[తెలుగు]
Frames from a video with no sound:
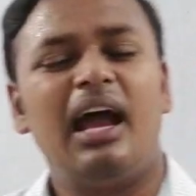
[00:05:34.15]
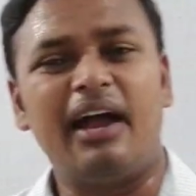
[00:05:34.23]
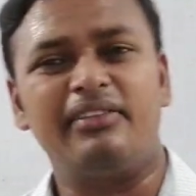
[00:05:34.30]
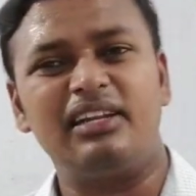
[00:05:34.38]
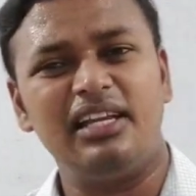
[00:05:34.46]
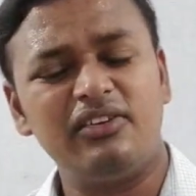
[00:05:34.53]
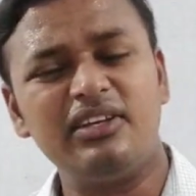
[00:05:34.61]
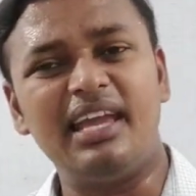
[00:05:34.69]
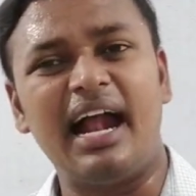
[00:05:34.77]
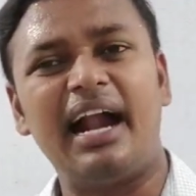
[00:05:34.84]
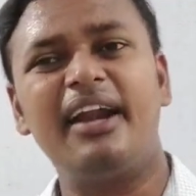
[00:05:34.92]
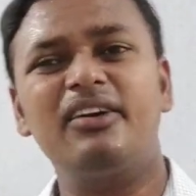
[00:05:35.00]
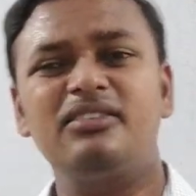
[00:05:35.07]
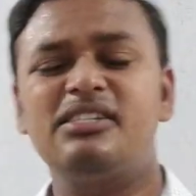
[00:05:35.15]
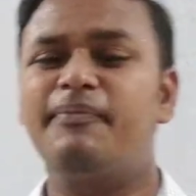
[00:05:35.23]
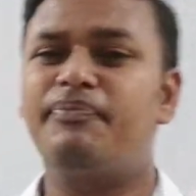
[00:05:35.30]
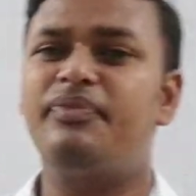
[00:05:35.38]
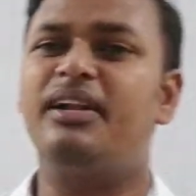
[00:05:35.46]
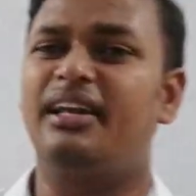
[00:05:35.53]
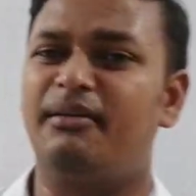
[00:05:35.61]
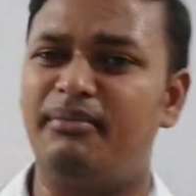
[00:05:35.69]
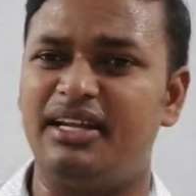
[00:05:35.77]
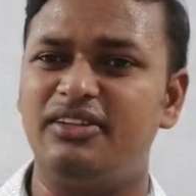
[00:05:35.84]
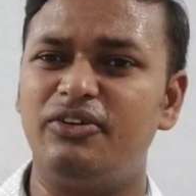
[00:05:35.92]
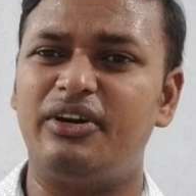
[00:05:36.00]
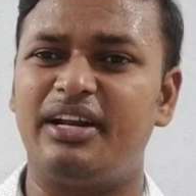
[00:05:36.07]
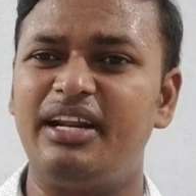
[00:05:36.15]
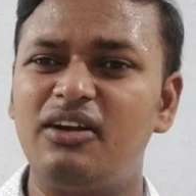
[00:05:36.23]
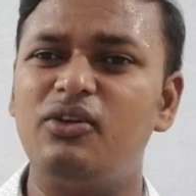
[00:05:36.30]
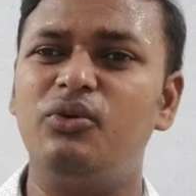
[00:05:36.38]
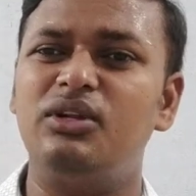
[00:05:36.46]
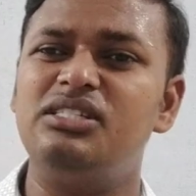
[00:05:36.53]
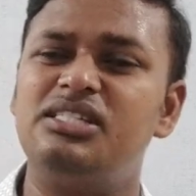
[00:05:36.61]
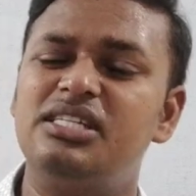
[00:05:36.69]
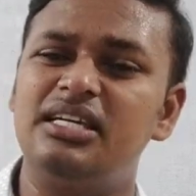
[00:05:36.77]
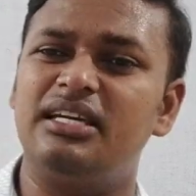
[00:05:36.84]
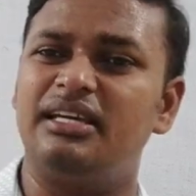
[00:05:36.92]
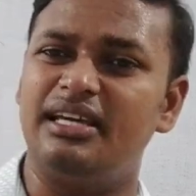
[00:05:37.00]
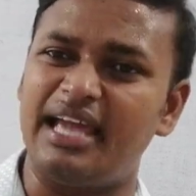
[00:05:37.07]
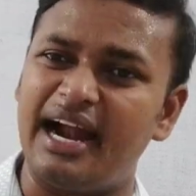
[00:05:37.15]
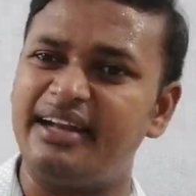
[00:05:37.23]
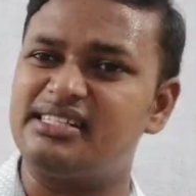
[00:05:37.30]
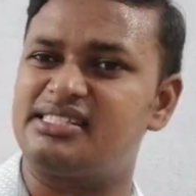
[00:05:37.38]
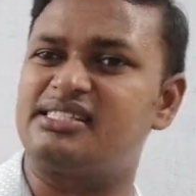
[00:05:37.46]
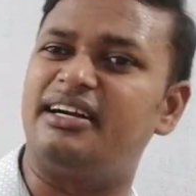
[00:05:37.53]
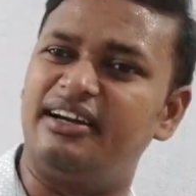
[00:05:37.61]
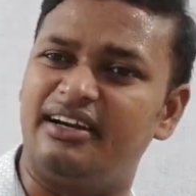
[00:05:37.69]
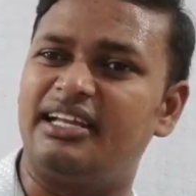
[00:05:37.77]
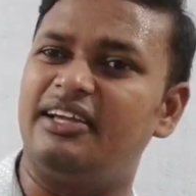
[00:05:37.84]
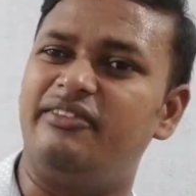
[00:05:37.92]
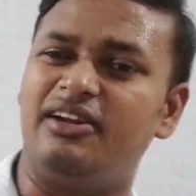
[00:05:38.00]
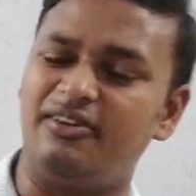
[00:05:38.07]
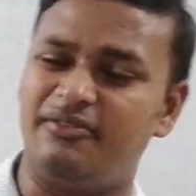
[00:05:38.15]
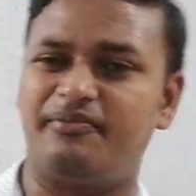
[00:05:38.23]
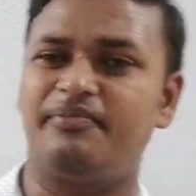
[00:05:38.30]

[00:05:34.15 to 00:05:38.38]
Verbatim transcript: అందులో ఏదో యాడ్ చెప్తున్నాడు అనమాట ఏదో డ్రింక్ గురించి యాడ్ ఇస్తున్నాడు ఆ టీవీలో